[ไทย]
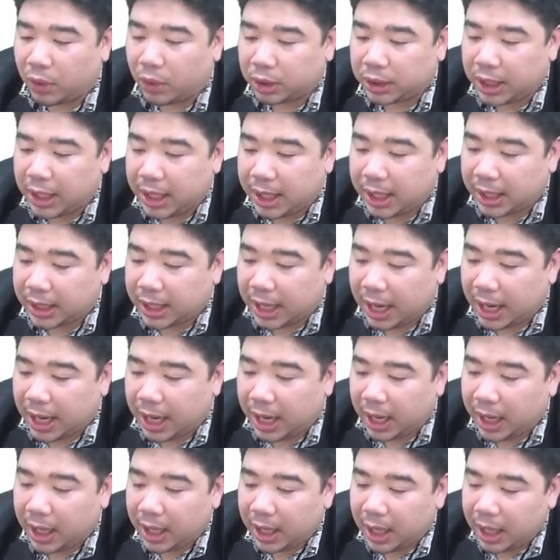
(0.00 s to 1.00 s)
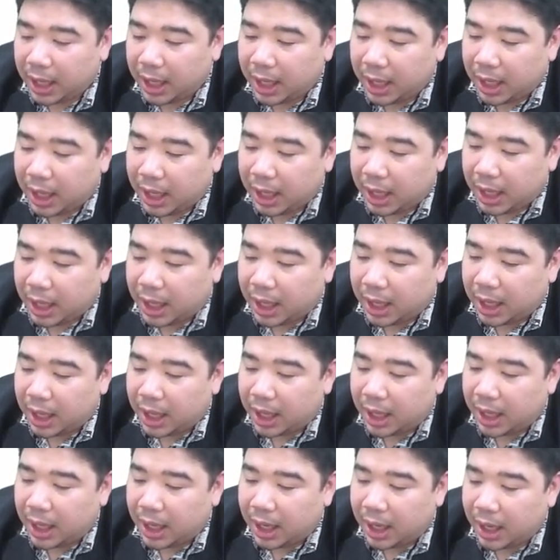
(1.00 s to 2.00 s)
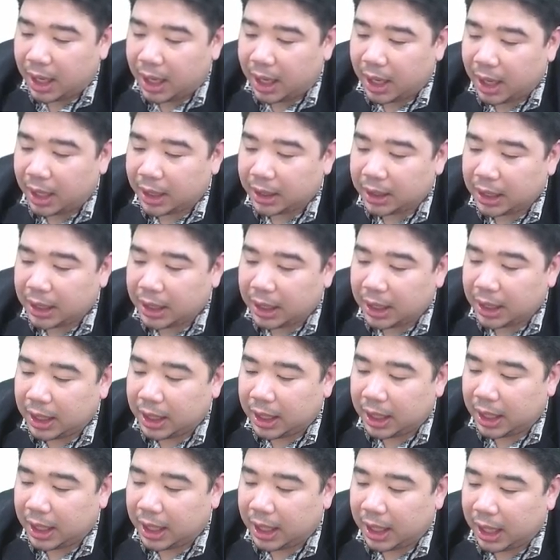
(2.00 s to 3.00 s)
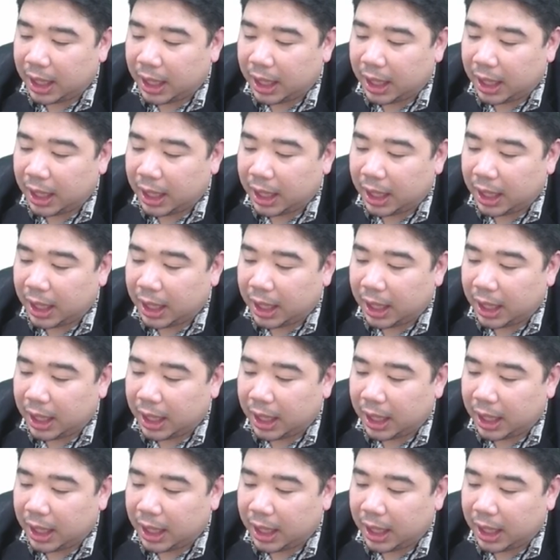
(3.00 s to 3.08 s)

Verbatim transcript: ตี้นะเออนี่